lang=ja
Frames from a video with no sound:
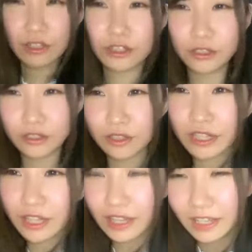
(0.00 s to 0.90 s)
ヒュッと
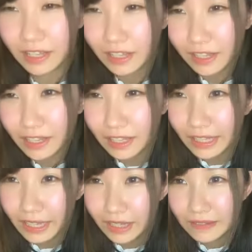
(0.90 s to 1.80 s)
いって「
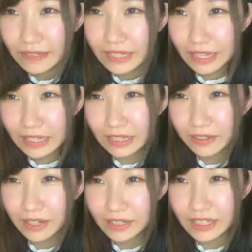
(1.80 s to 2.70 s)
ワンさんあだ
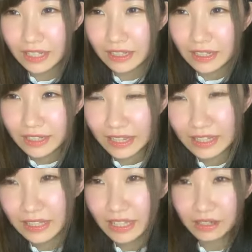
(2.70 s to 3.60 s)
とはるちゃん」で
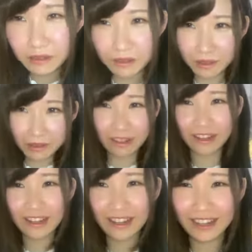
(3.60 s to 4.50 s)
釣っていこうお
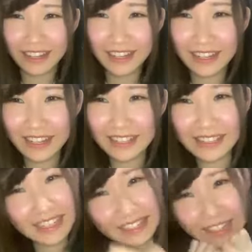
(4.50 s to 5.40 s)

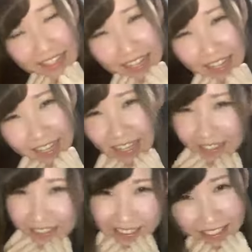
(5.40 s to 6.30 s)
釣れるかな
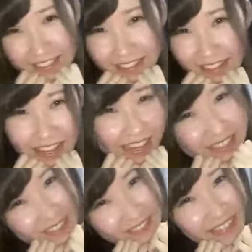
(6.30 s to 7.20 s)
よろしくお
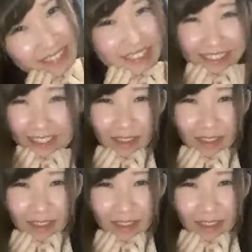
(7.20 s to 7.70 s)
願いします